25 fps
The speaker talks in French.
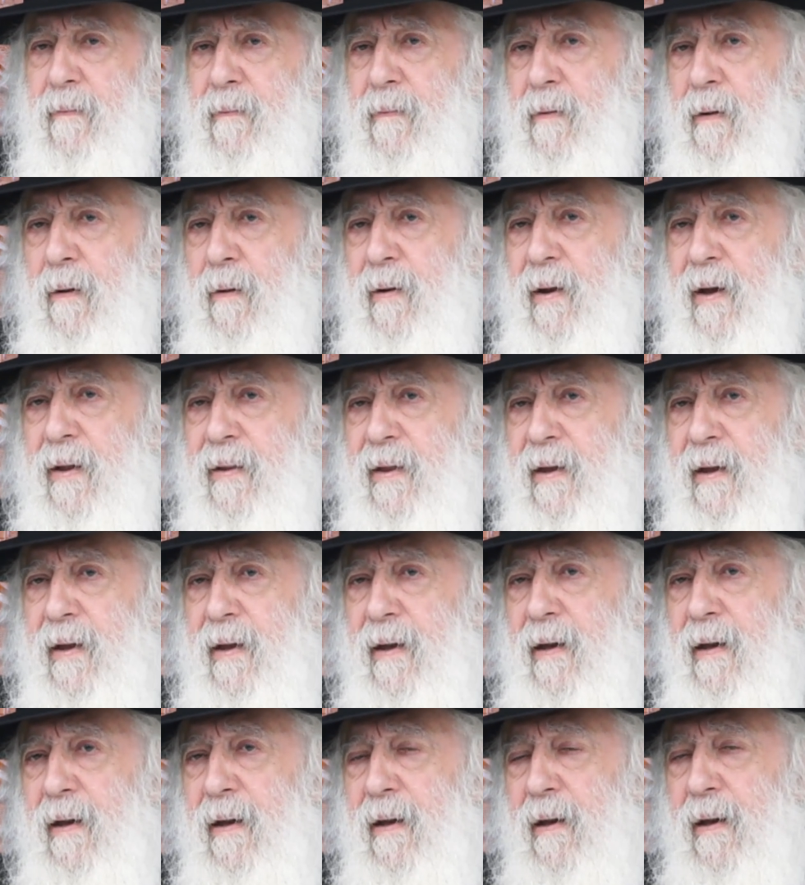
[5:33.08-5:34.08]

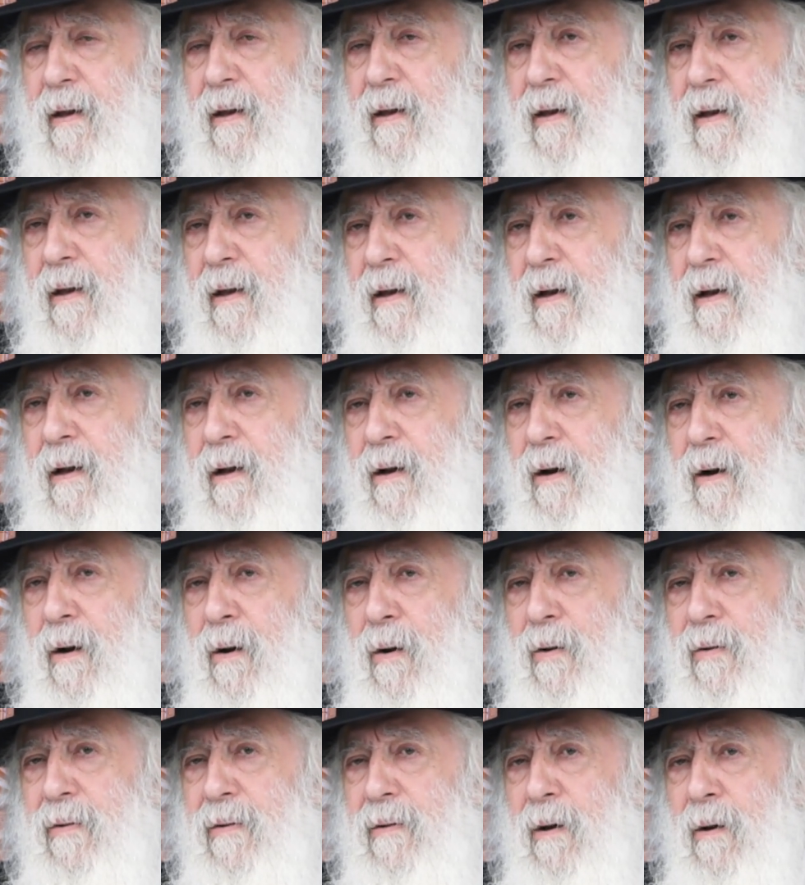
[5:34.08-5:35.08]
Regardez,
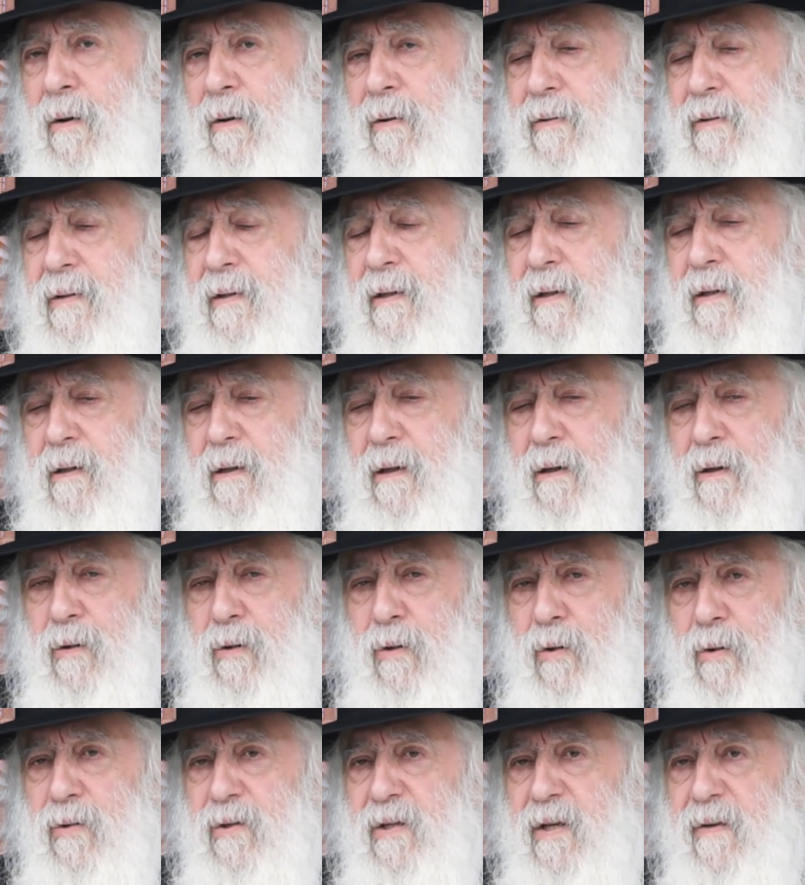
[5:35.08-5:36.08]
on, dit
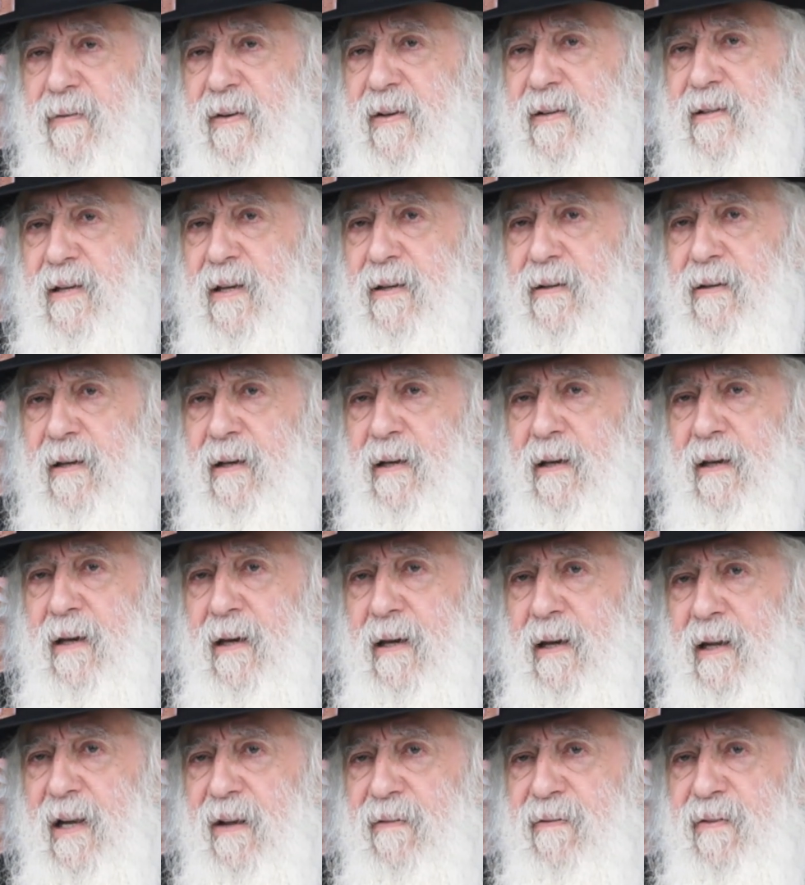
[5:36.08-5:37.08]
que Sefat Sadik,
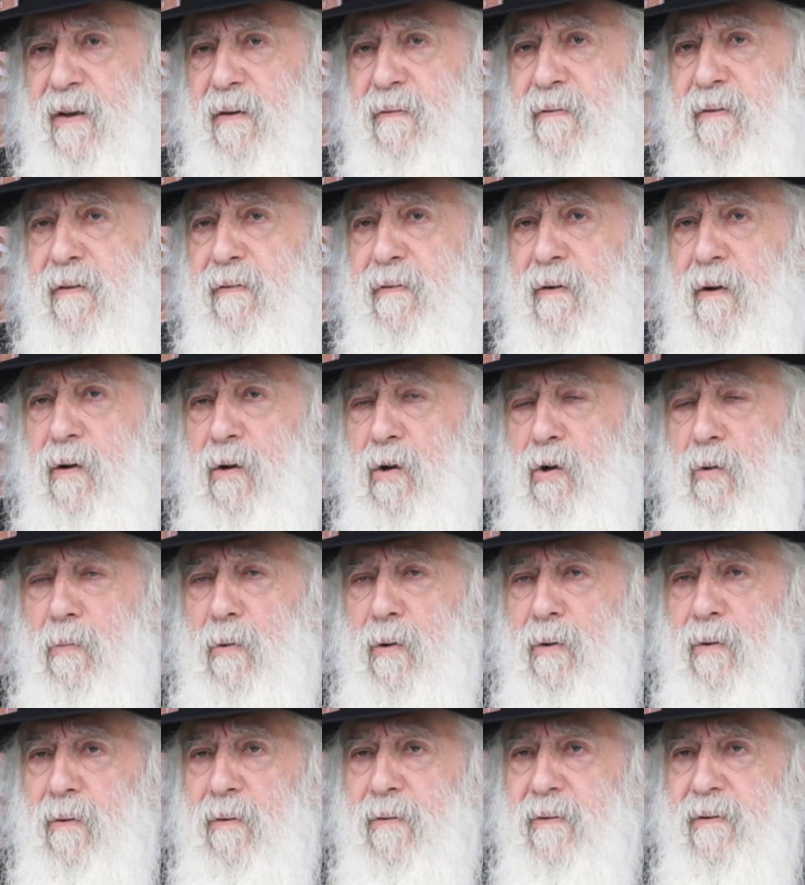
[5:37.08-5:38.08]
il a fait vivre le
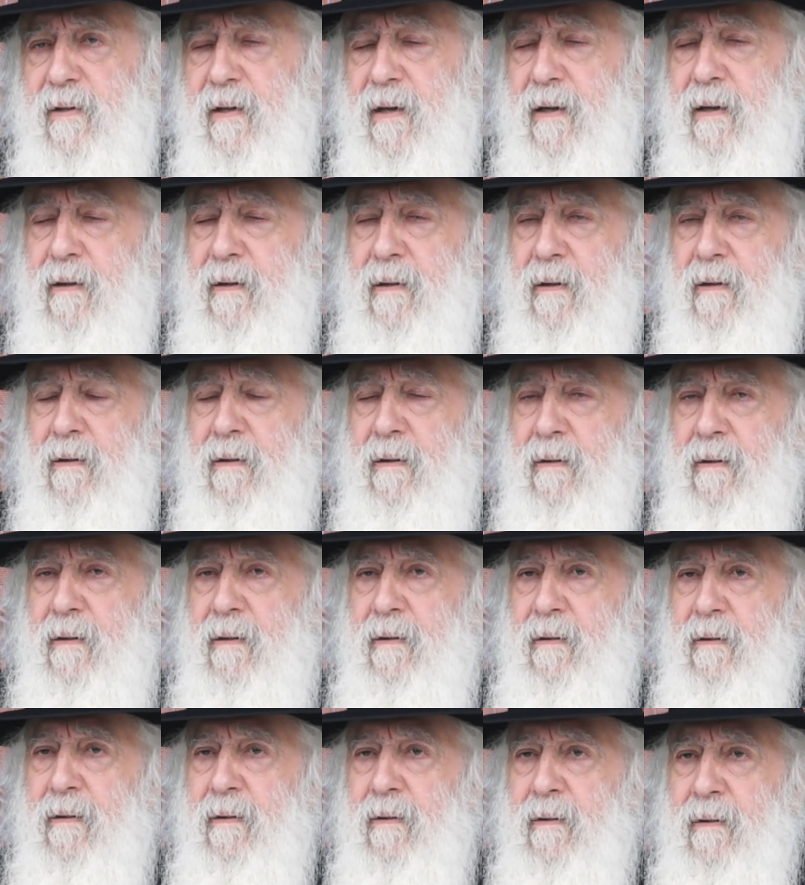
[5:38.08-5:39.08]
monde entier.
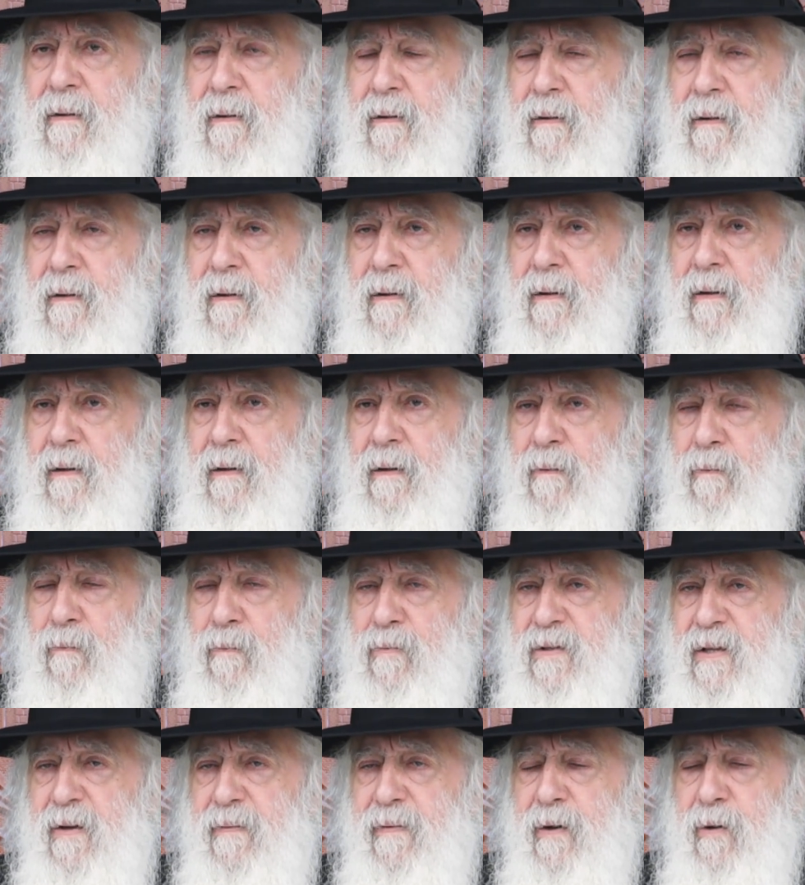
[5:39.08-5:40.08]
Vous
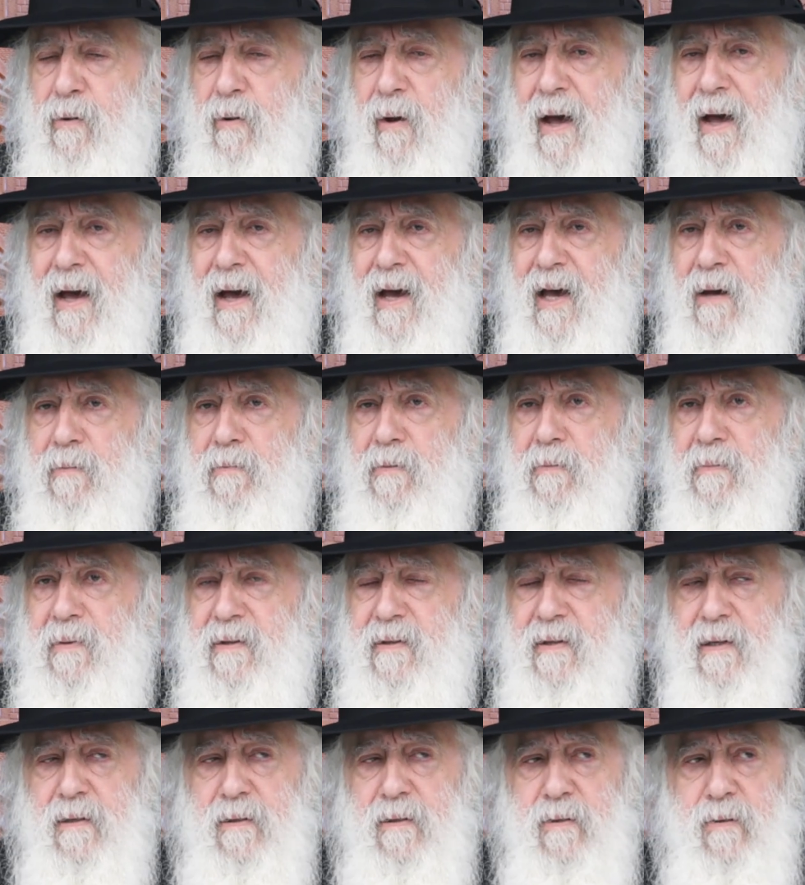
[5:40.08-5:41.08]
savez que Hakamimi
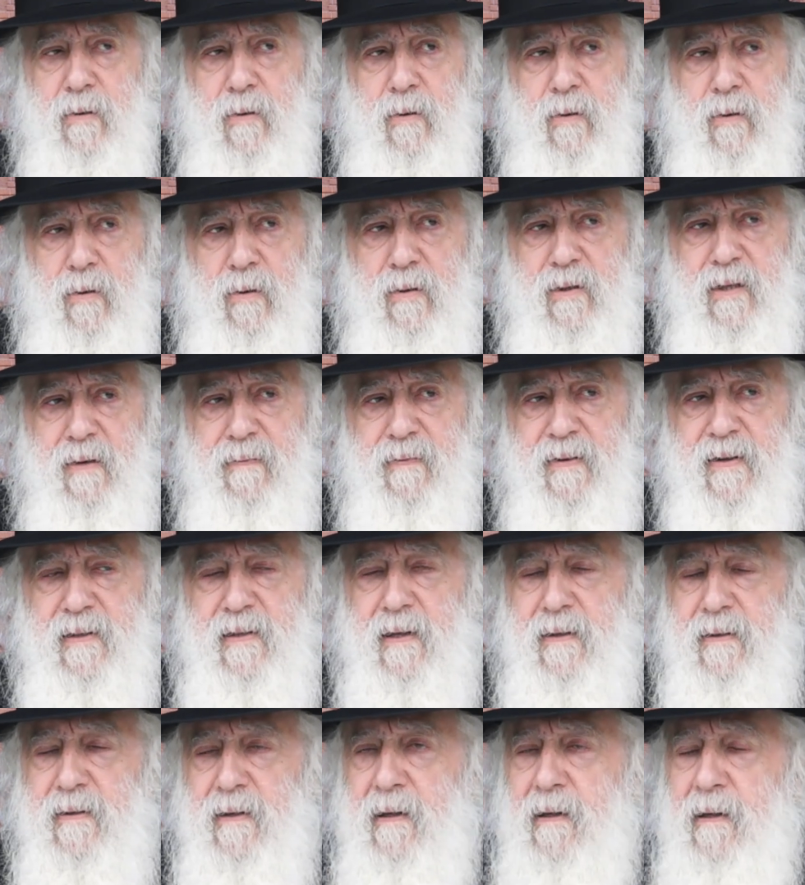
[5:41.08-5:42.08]
disent que Youssef
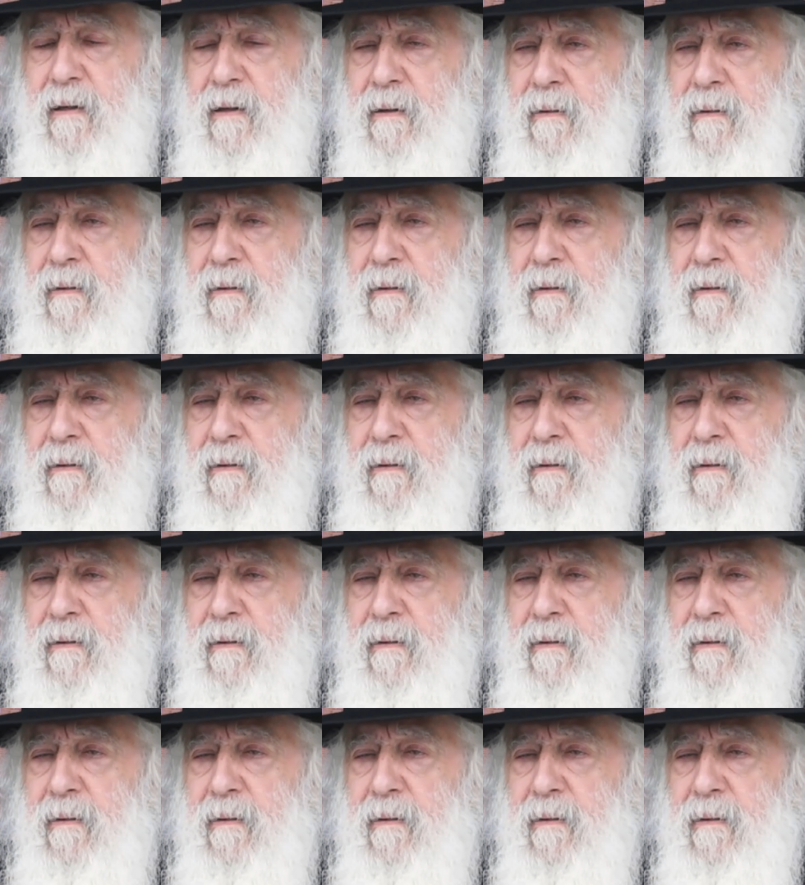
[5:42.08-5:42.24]
Sadik,